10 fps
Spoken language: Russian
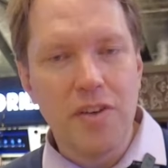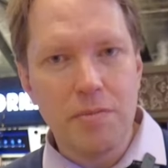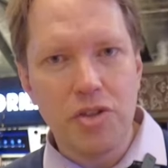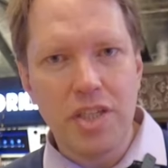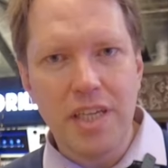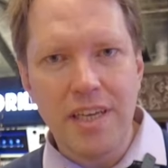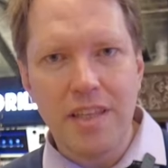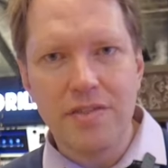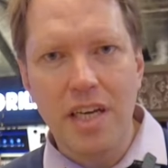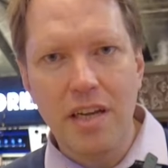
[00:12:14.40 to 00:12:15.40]
Возможно, какие-то
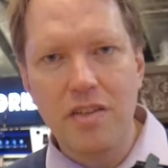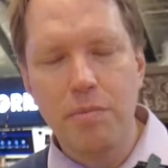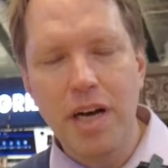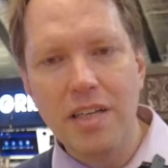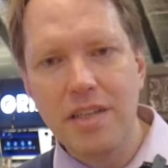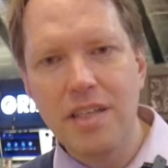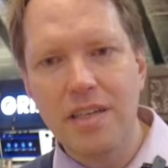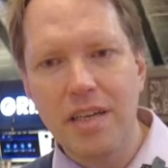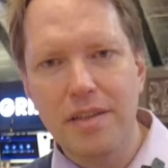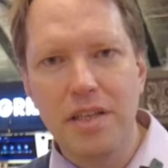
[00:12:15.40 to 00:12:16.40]
закрылись магазины,
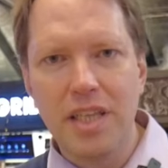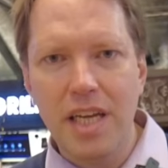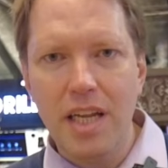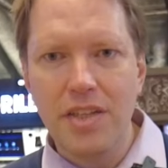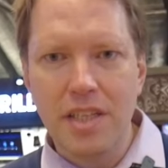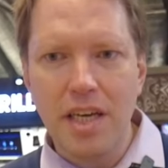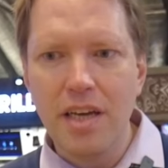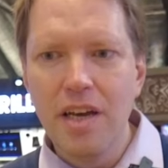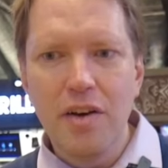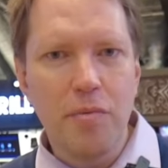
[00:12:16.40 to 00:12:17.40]
какие-то открылись, а так,
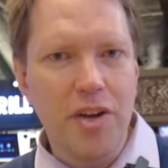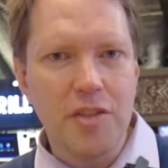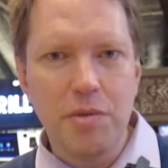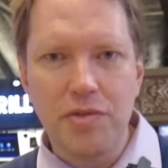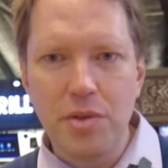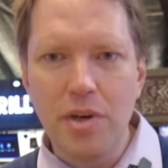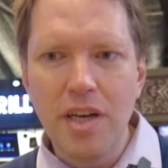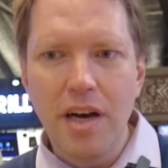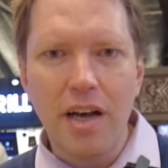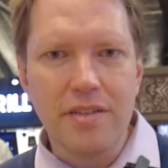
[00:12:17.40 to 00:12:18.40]
в принципе, все
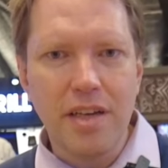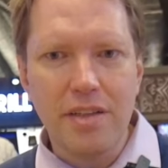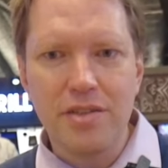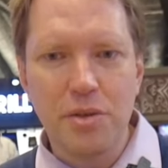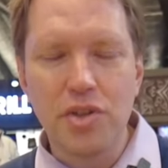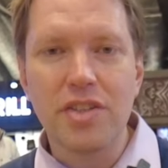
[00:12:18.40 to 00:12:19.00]
осталось то же